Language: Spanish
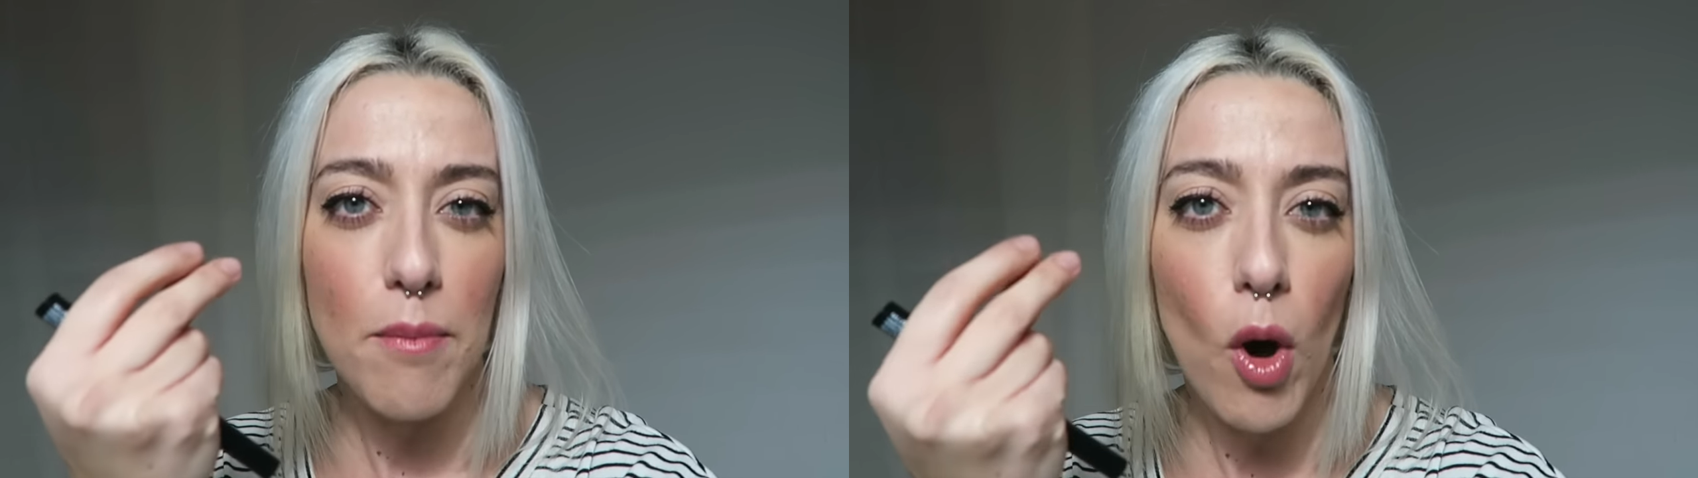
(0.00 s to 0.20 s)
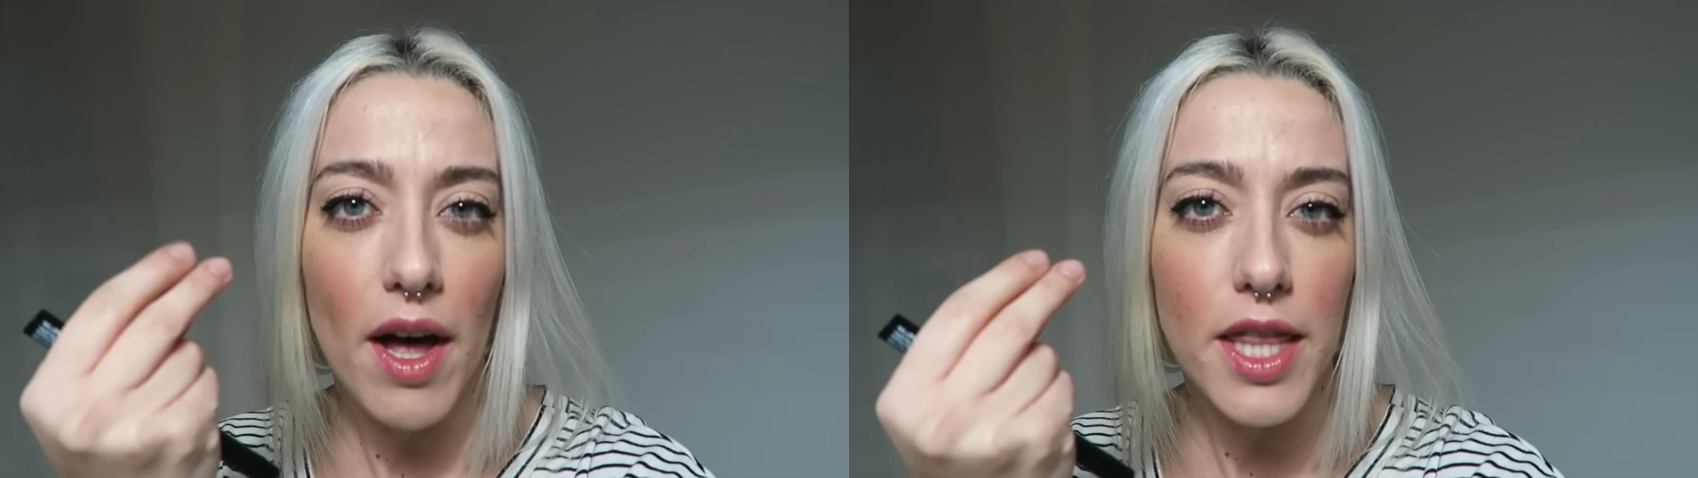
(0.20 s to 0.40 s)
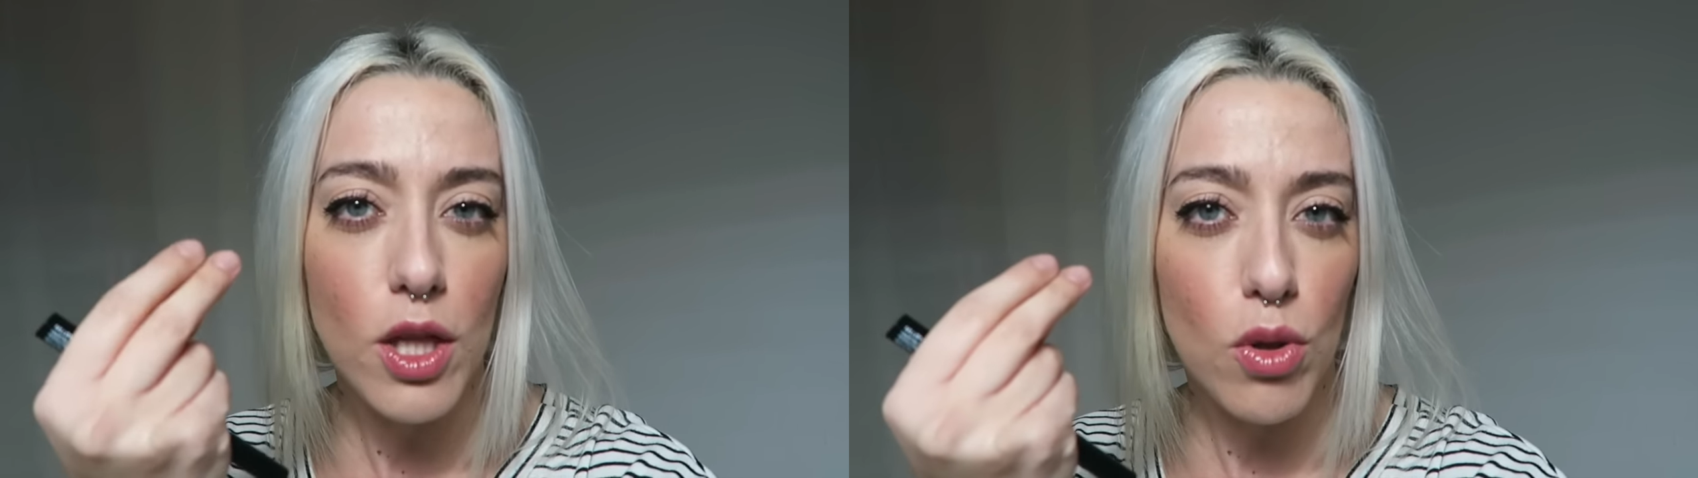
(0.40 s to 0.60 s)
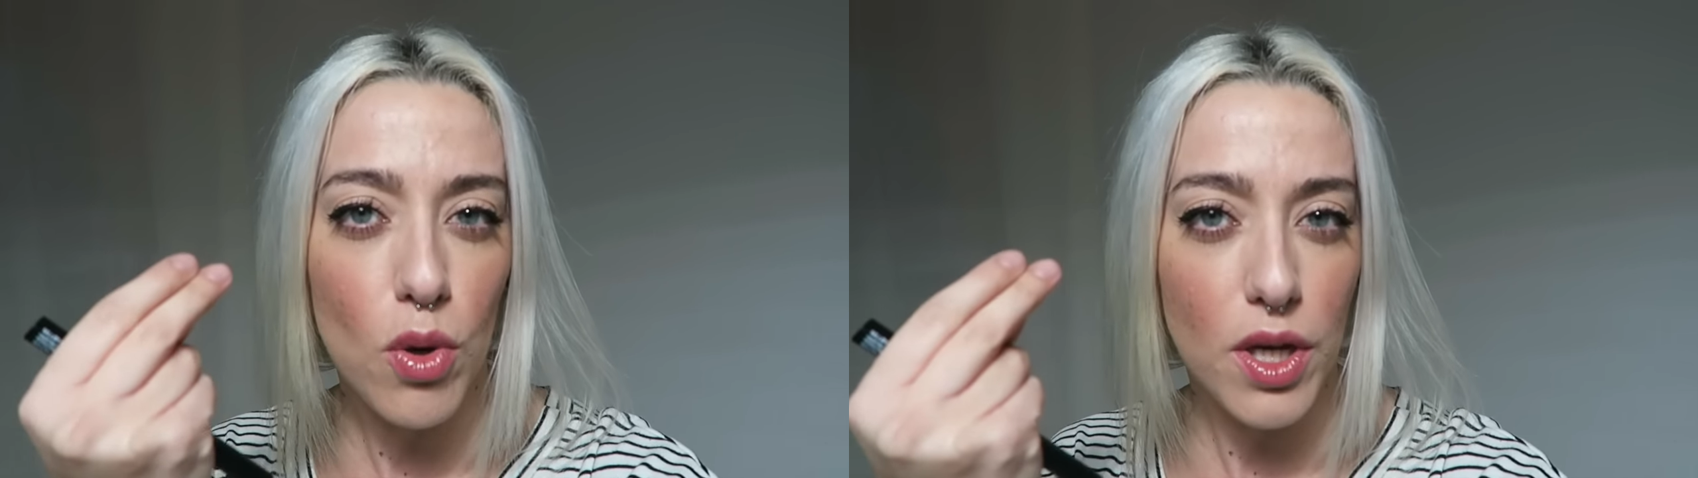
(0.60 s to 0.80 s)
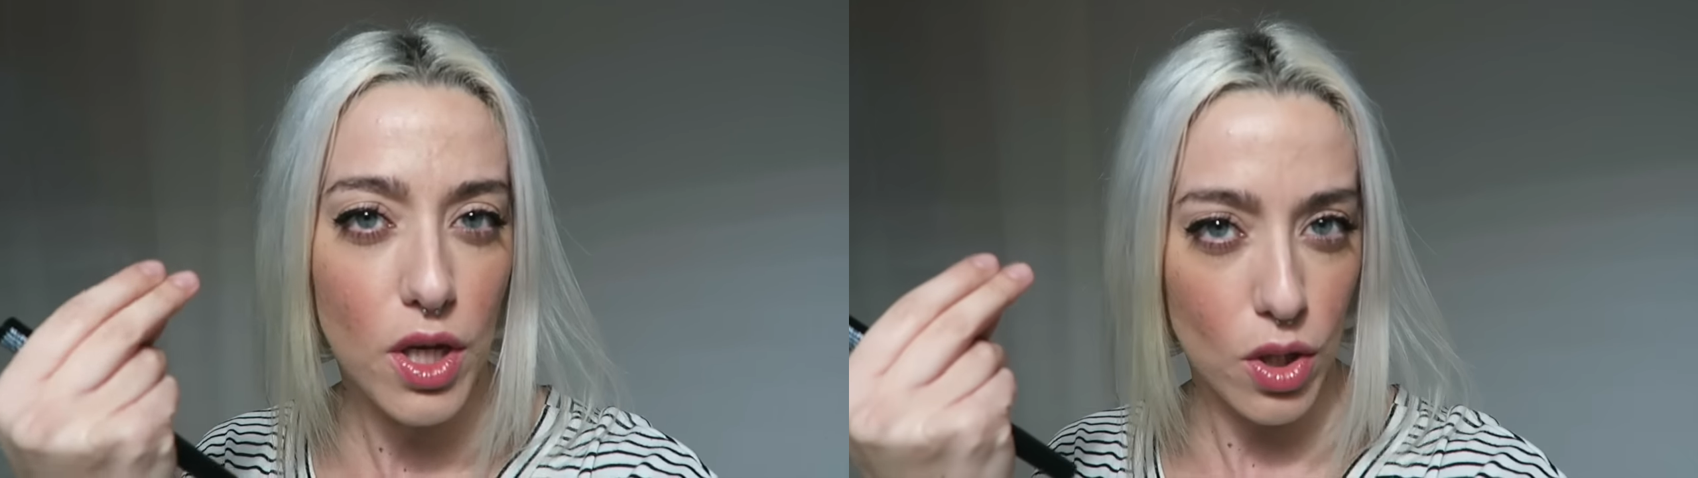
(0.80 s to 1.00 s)

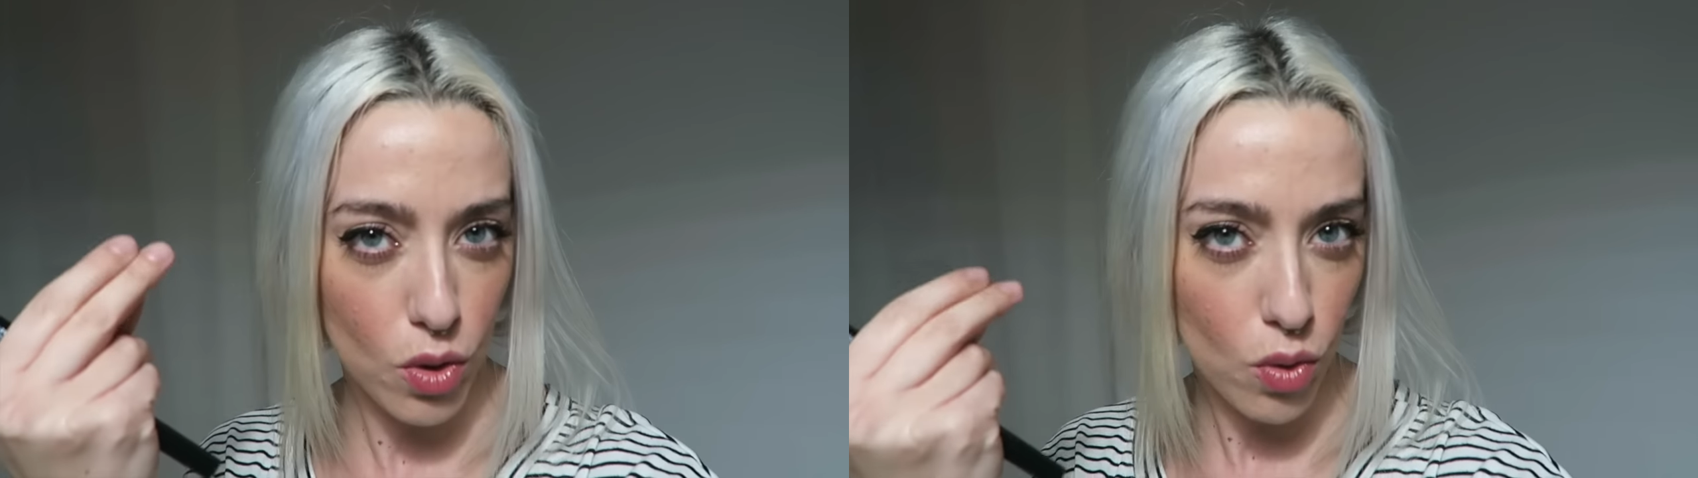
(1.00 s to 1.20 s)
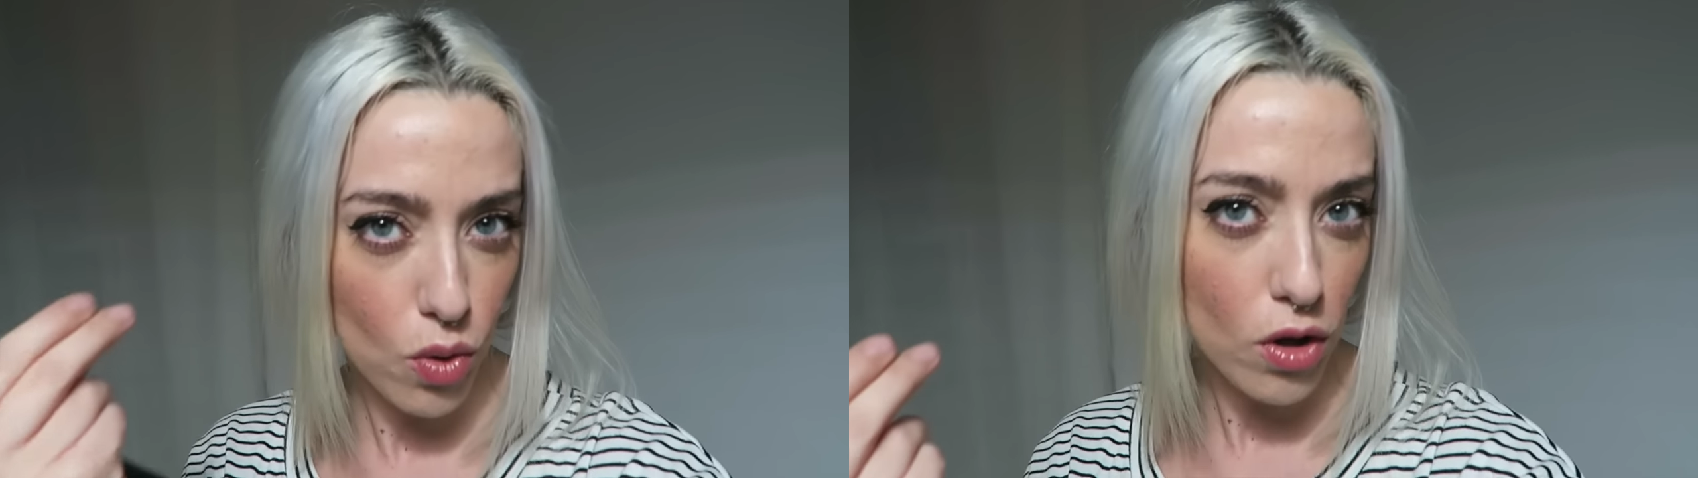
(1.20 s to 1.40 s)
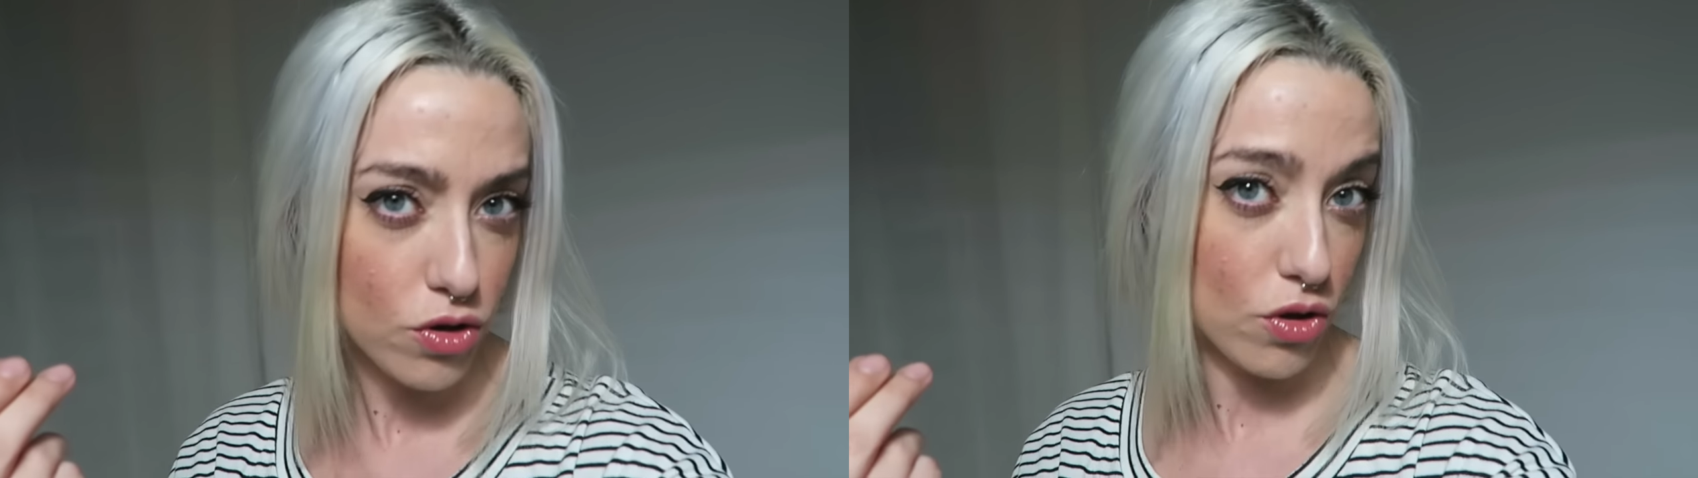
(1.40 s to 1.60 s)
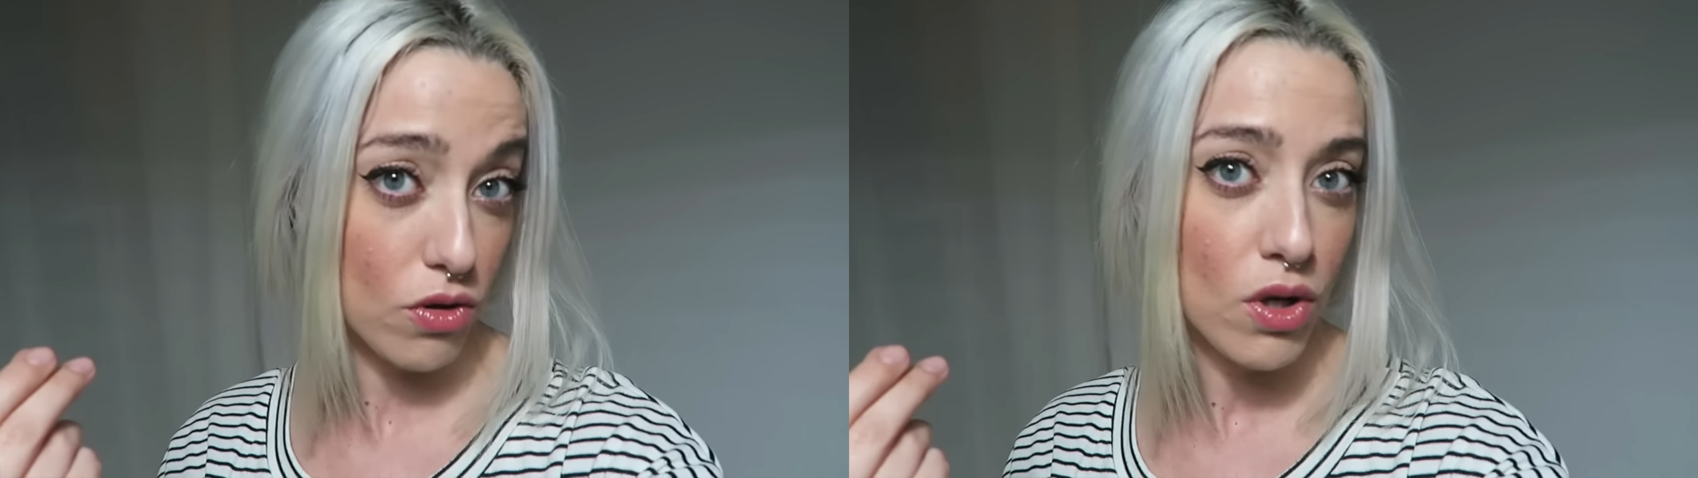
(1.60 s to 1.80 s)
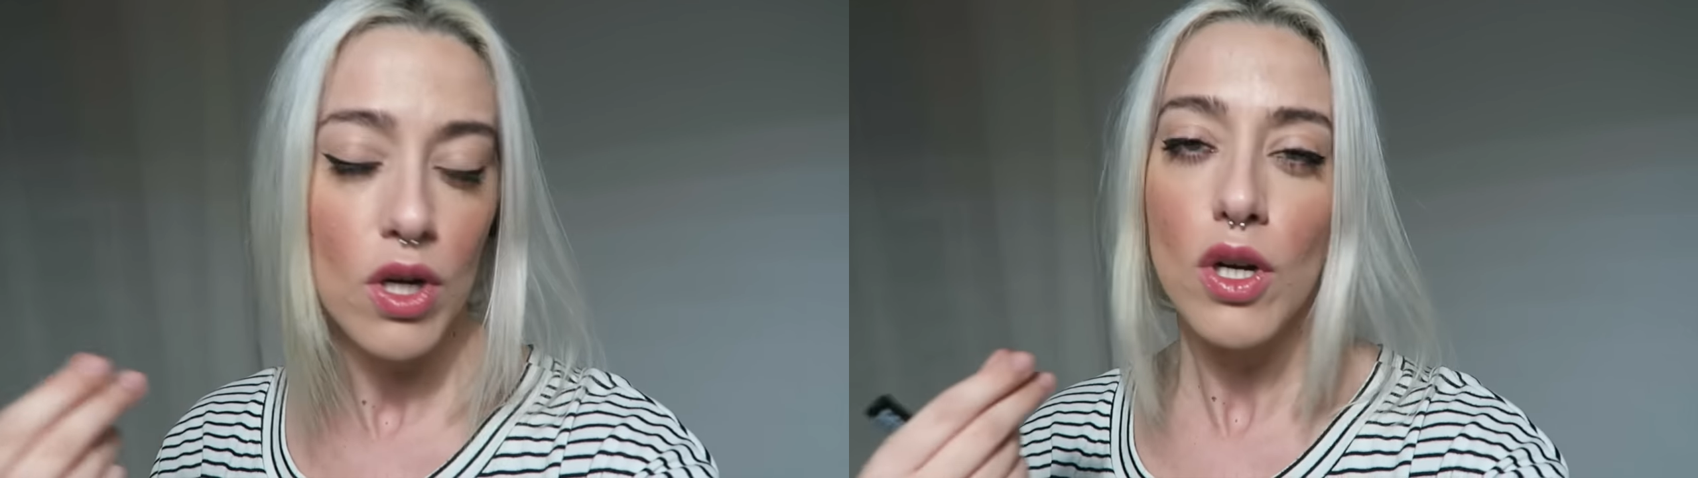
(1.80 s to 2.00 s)
mojadito y
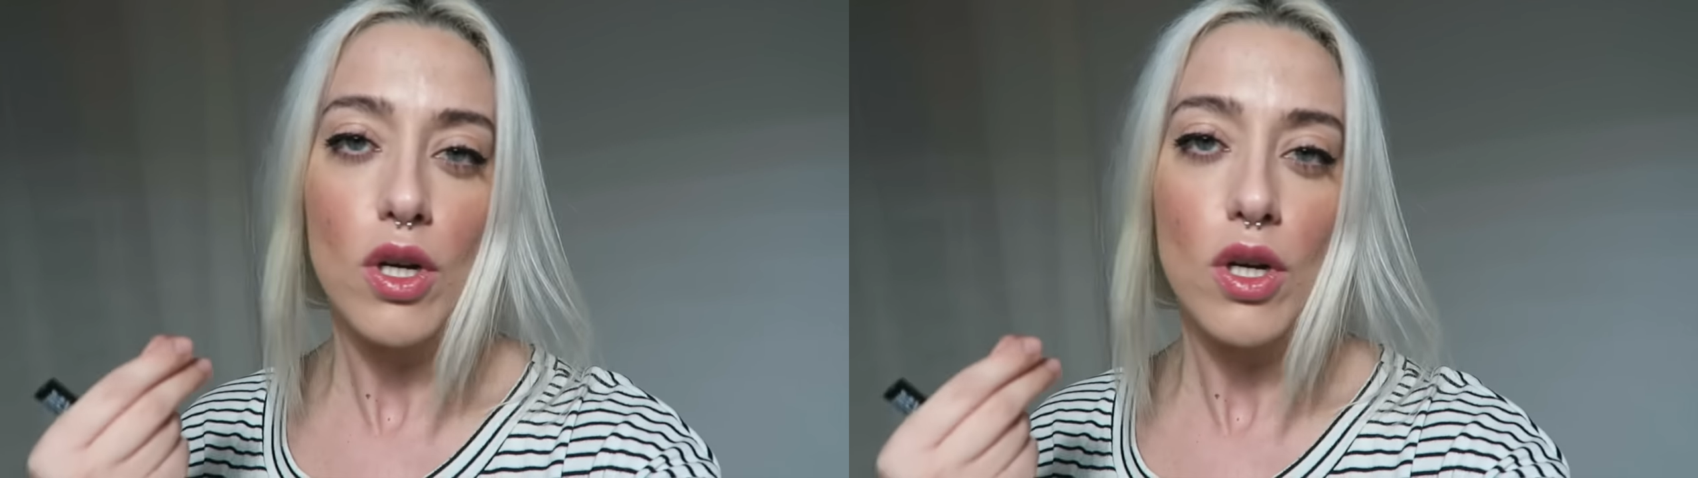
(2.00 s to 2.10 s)
jugoso,